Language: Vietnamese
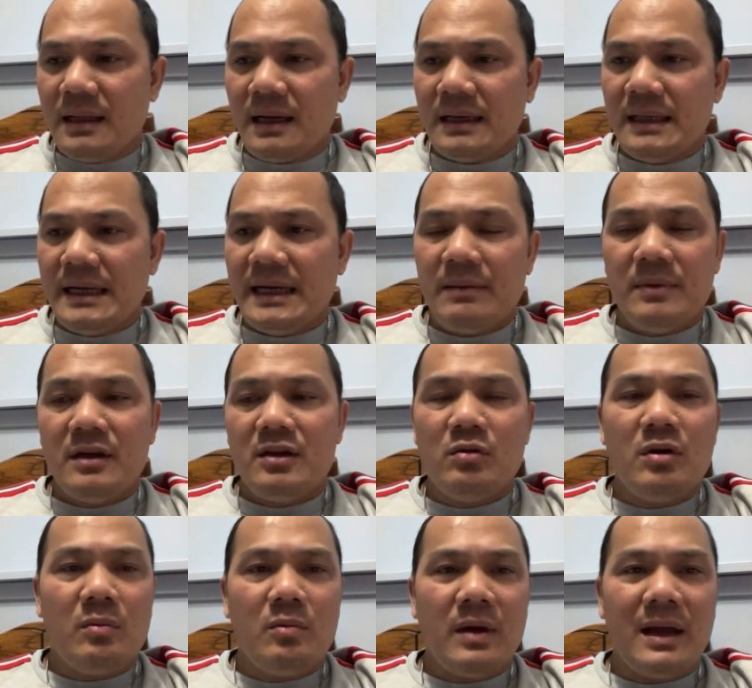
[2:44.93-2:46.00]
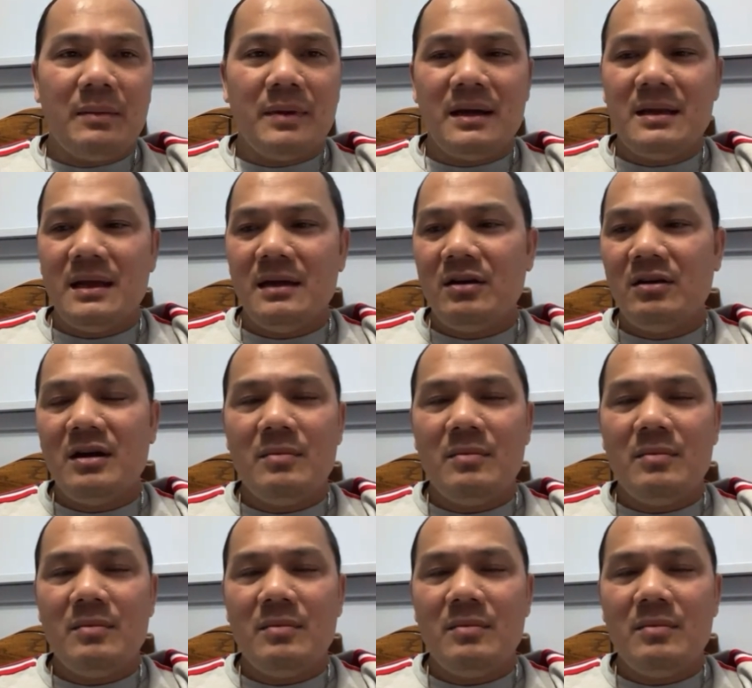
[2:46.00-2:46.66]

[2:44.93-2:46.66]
thằng Việt Nam Dân Chủ Cộng Hòa mà các anh chị nói